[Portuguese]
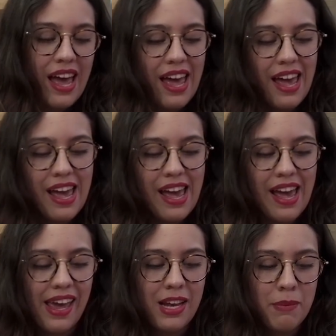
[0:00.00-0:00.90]

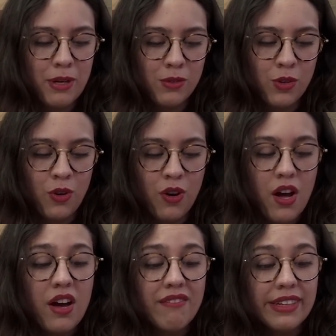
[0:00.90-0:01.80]
É, ele perguntou:
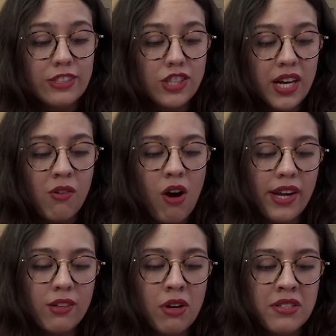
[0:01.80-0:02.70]
Valentina, qual
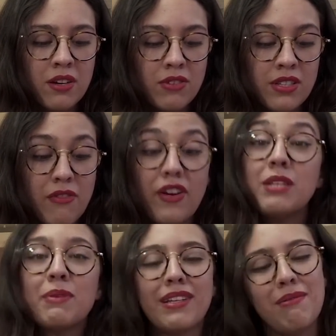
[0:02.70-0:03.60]
graduação você
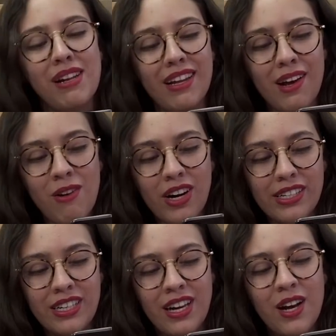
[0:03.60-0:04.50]
fez para trabalhar na
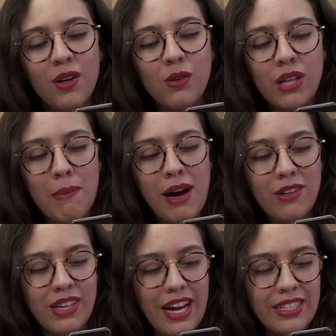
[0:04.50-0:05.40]
Warner? Um
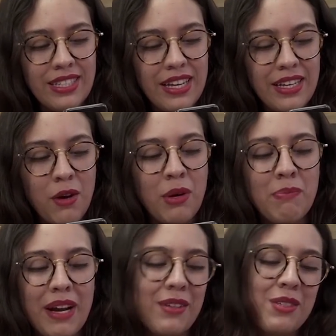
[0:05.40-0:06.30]
trabalho nerd seria o
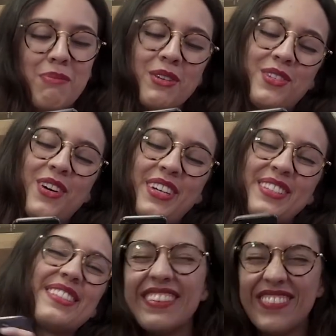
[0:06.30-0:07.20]
emprego dos meus
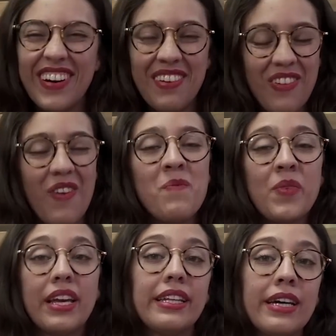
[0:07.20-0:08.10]
sonhos. Que fofo!
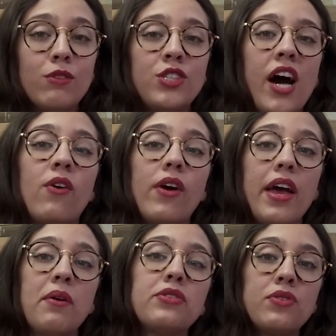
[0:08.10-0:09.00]
Então, Thiago,
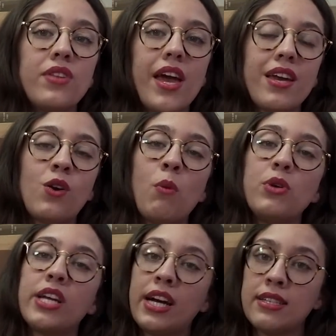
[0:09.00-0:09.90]
eu estudei
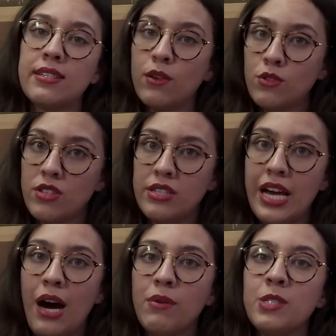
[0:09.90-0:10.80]
comunicação
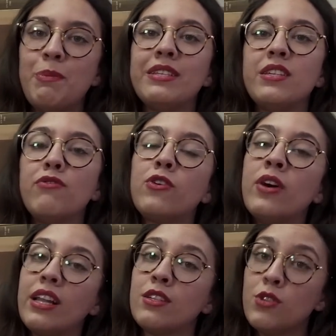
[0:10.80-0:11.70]
social, em
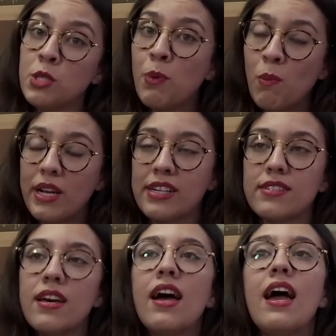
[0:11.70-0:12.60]
específico relações
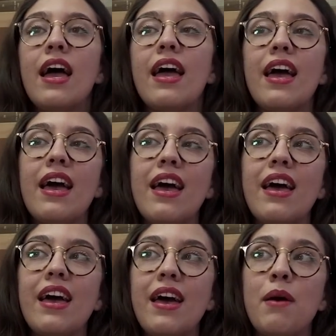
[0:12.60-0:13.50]
públicas.
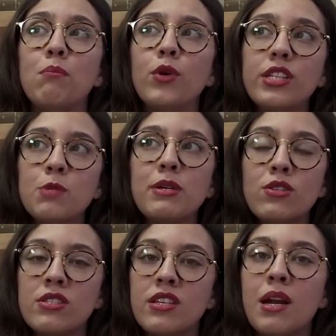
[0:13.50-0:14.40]
É, muitas
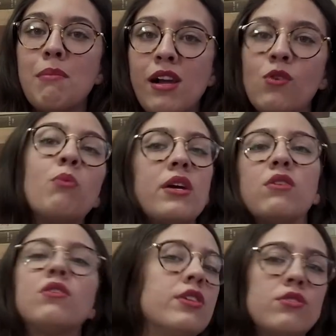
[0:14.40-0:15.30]
pessoas que trabalham
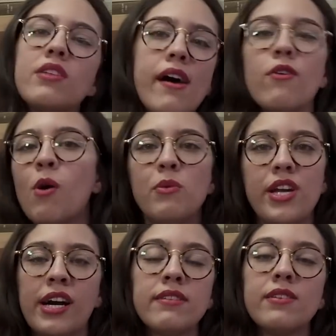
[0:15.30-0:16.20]
comigo estudaram
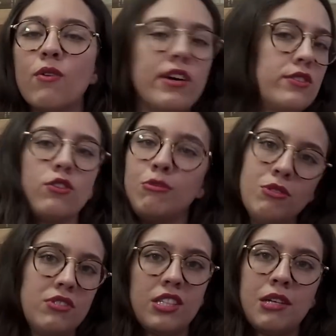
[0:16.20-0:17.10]
comunicação. Quase todo
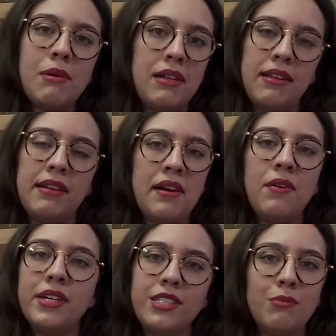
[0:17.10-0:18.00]
mundo que trabalha lá
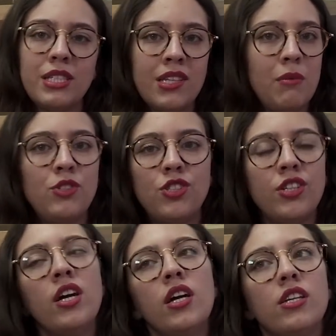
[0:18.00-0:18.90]
na Warner
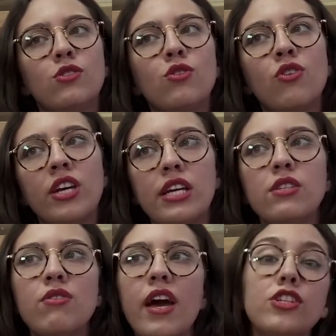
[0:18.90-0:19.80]
basicamente estudou
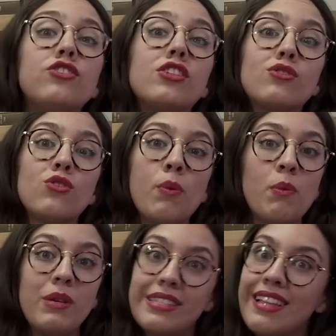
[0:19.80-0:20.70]
isso. E tem gente que estudou
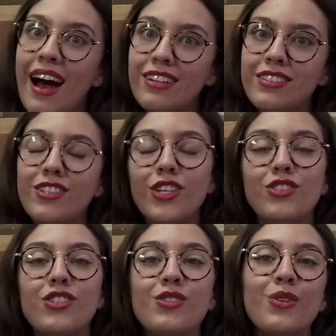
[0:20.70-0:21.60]
publicidade, tem
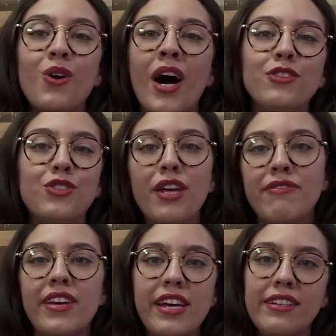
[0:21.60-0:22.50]
gente que estudou rádio e
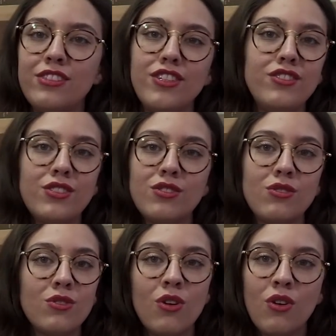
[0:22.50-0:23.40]
TV, tem gente que
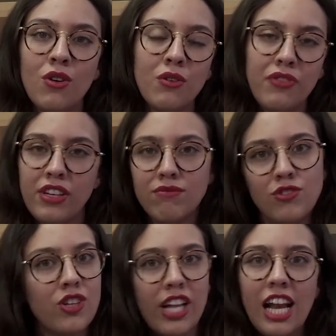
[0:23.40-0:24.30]
estudou, enfim,
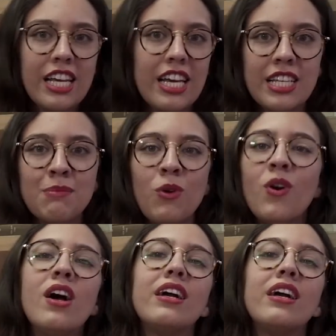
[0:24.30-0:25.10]
jornalismo.